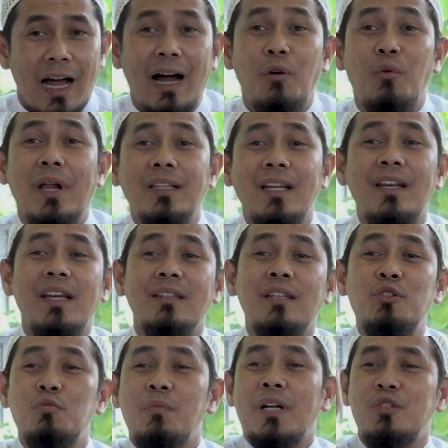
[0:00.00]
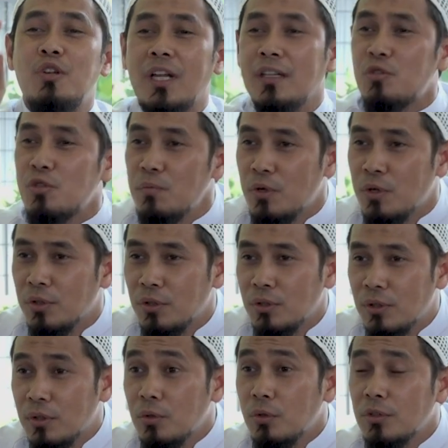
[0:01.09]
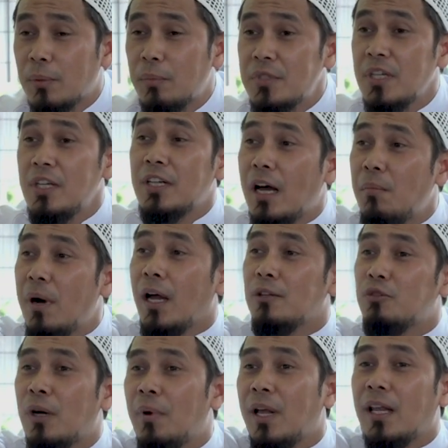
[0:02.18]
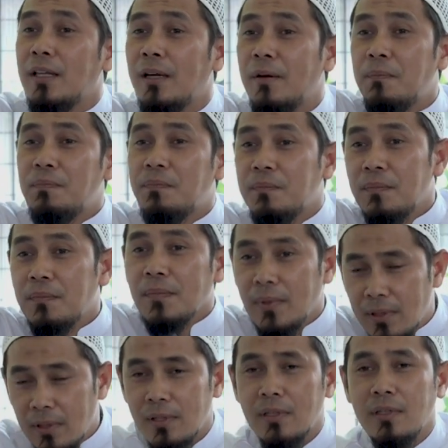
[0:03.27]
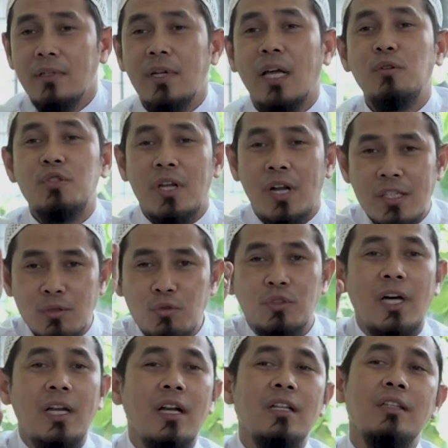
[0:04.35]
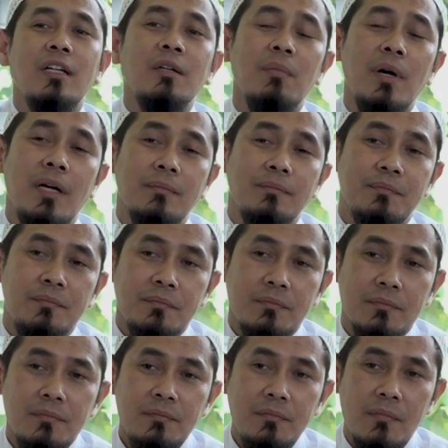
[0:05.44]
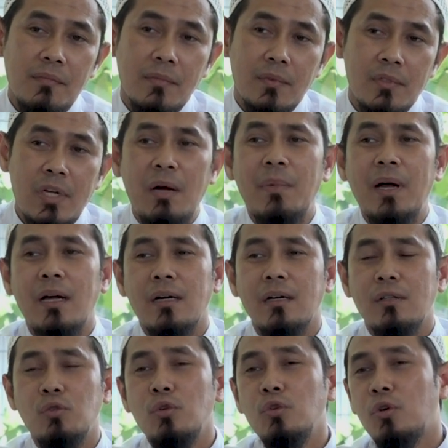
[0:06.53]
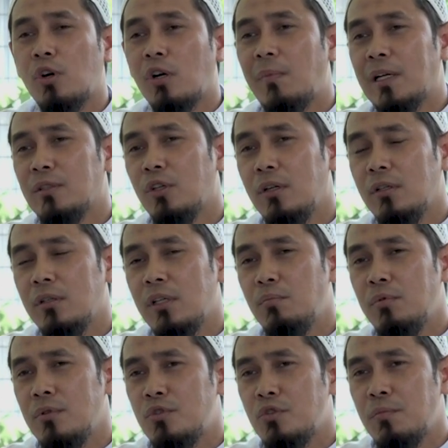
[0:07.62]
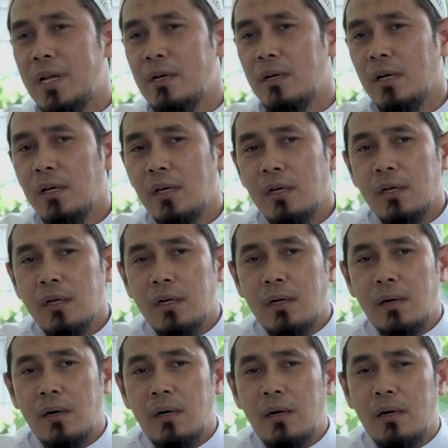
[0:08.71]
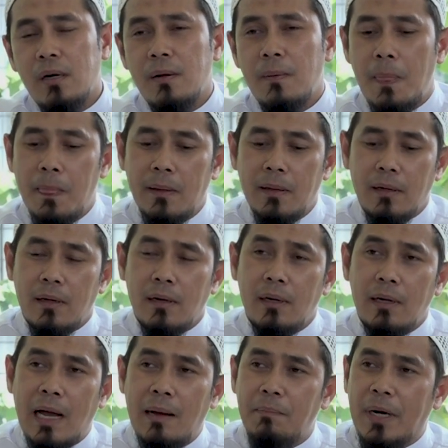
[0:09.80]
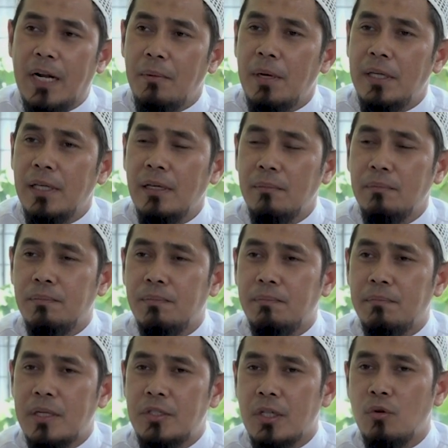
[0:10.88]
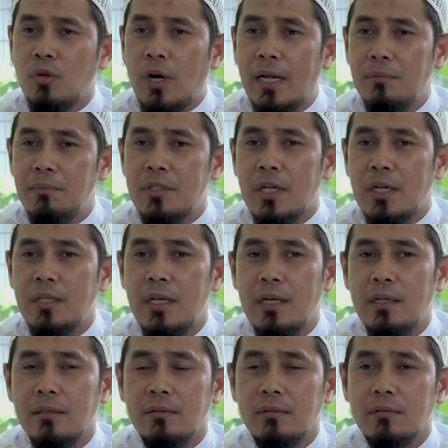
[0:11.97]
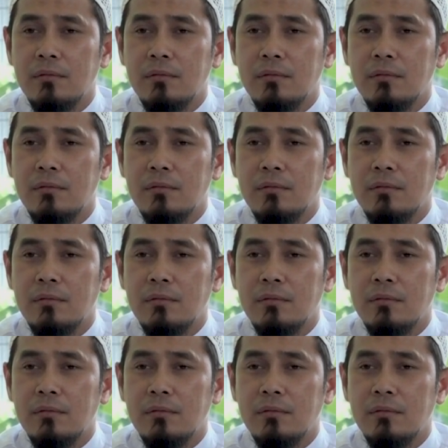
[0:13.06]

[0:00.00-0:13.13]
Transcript: Awalnya niatnya cuma sholat subuh, tapi jadi nambang itu amalannya. Nah itu salah satu tanda diterima. Sama, dulu Ramadan ibu cuma eh, apa namanya baca Quran misalnya